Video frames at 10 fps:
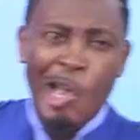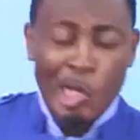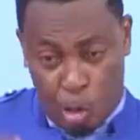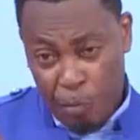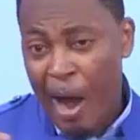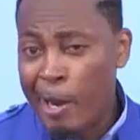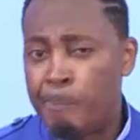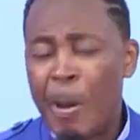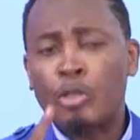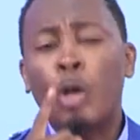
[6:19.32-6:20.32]
Souvent, une
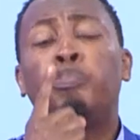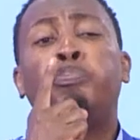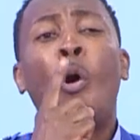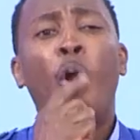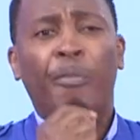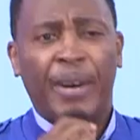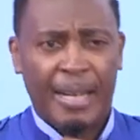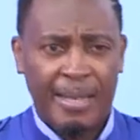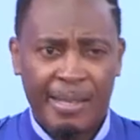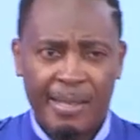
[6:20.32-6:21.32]
personne pauvre
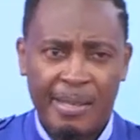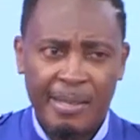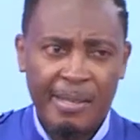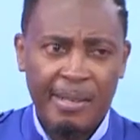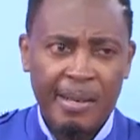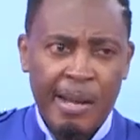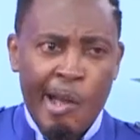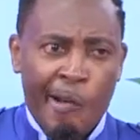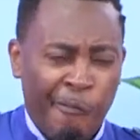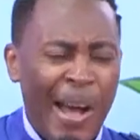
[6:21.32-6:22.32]

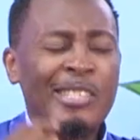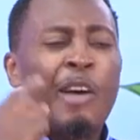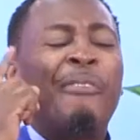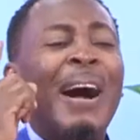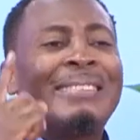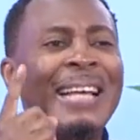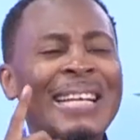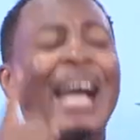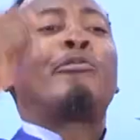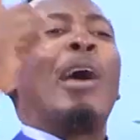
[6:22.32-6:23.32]
va se vanter
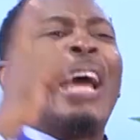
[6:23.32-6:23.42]
d'être